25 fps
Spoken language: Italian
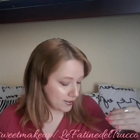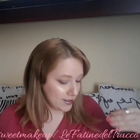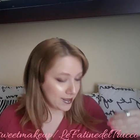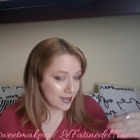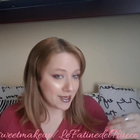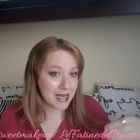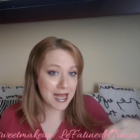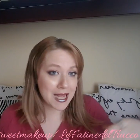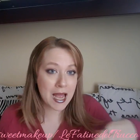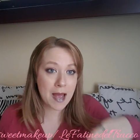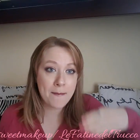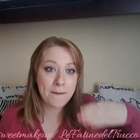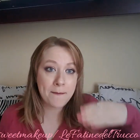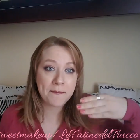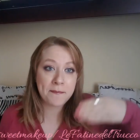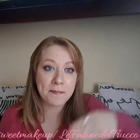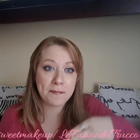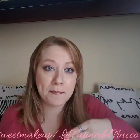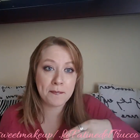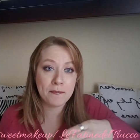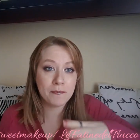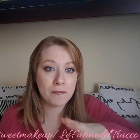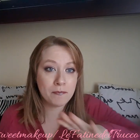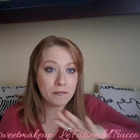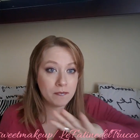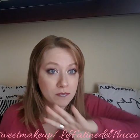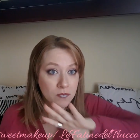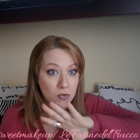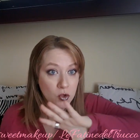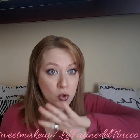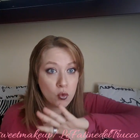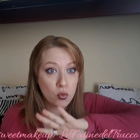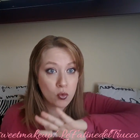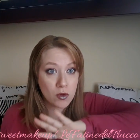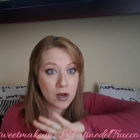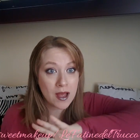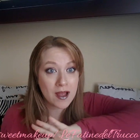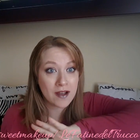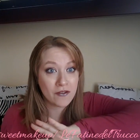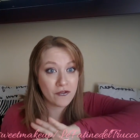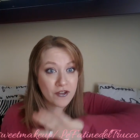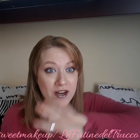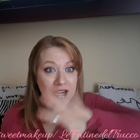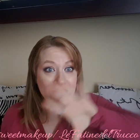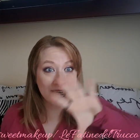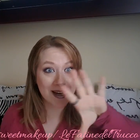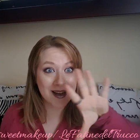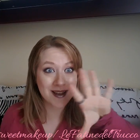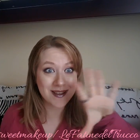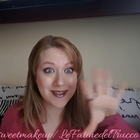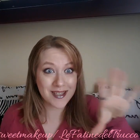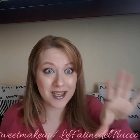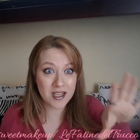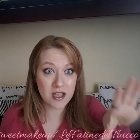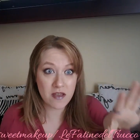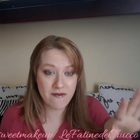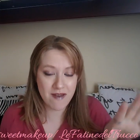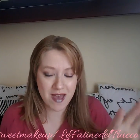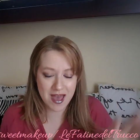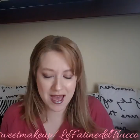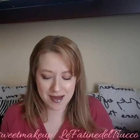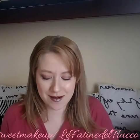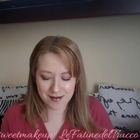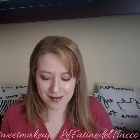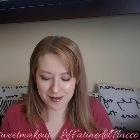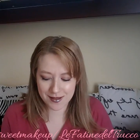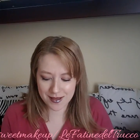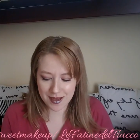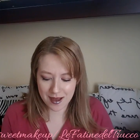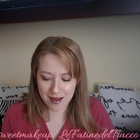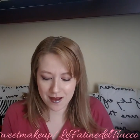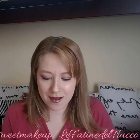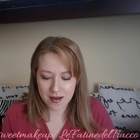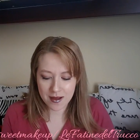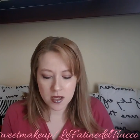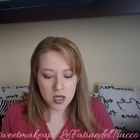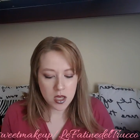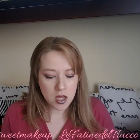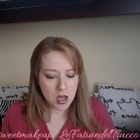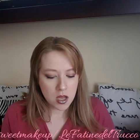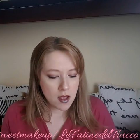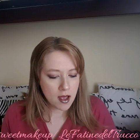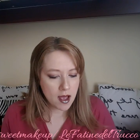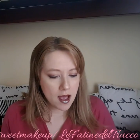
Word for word: una linea di una fragranza diversa.